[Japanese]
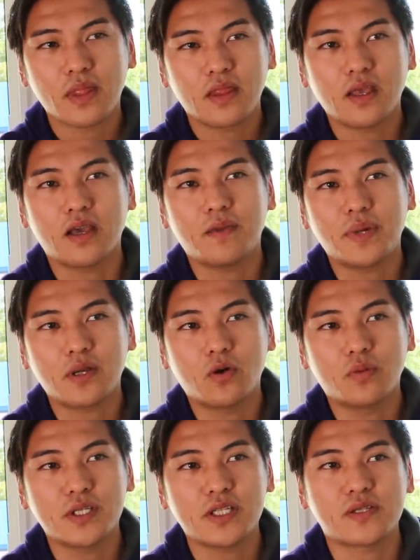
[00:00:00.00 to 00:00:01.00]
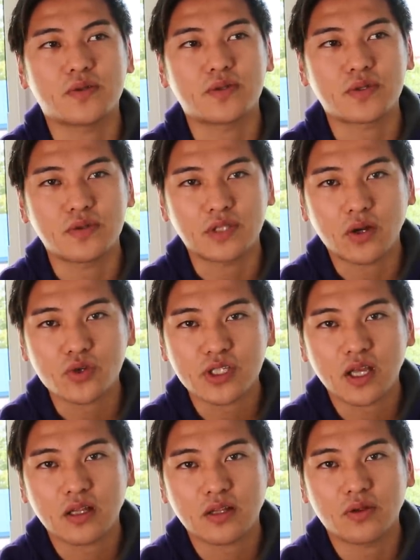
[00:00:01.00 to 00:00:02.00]
で、やっぱりこうビジネスを作る楽し
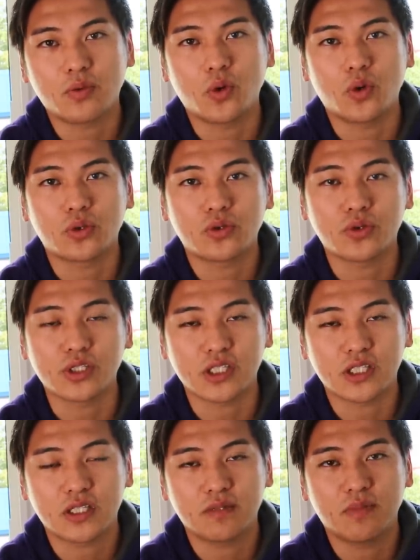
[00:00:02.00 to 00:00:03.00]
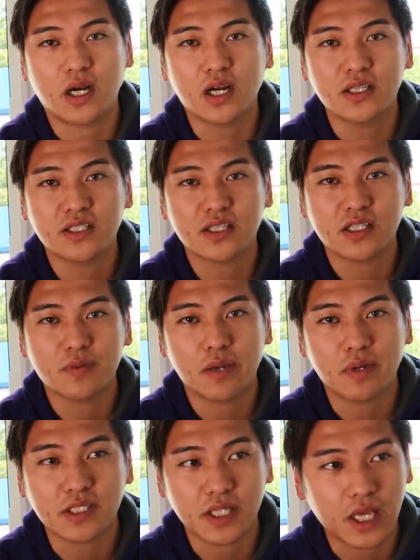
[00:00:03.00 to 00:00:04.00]
さっていうものを当時、まあ、感じてしま
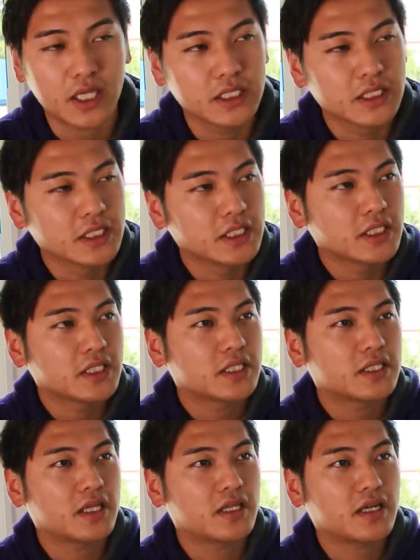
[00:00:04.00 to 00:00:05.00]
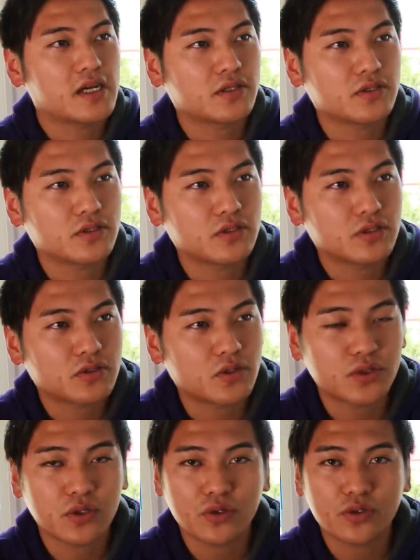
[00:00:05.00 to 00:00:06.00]
いまして、で、大学
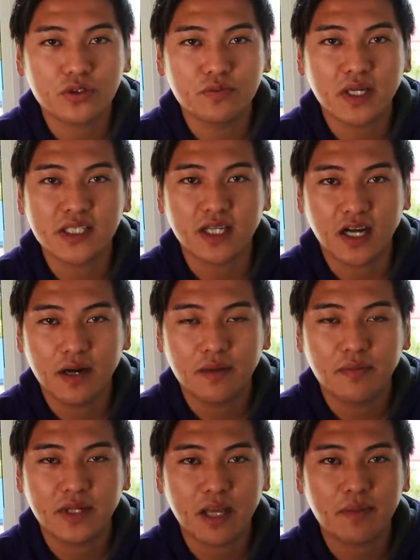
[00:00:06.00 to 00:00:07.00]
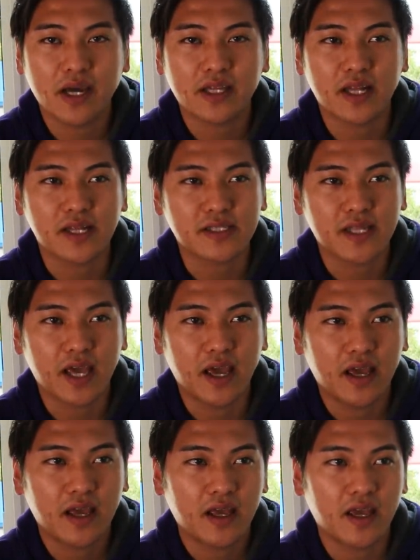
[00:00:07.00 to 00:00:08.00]
卒業する間近、まあ、手前でです
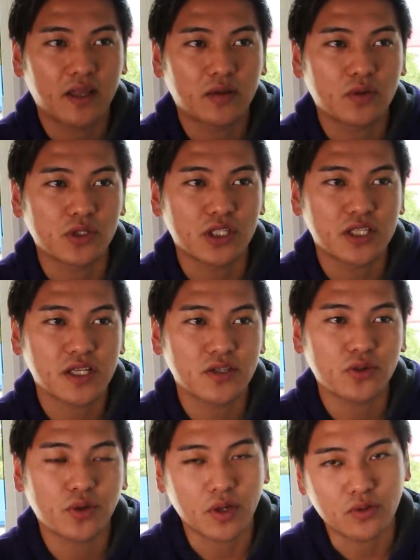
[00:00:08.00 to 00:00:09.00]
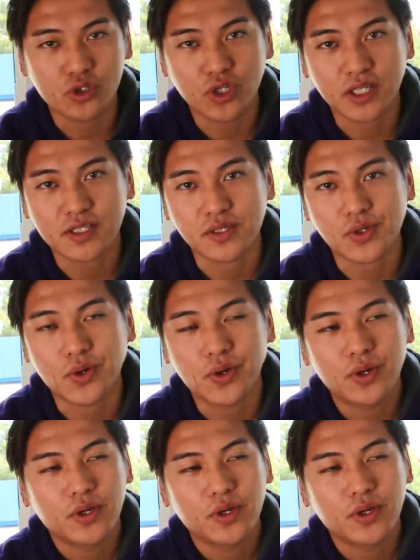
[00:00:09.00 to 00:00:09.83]
ね、えー、当時2014年の12月ですよ、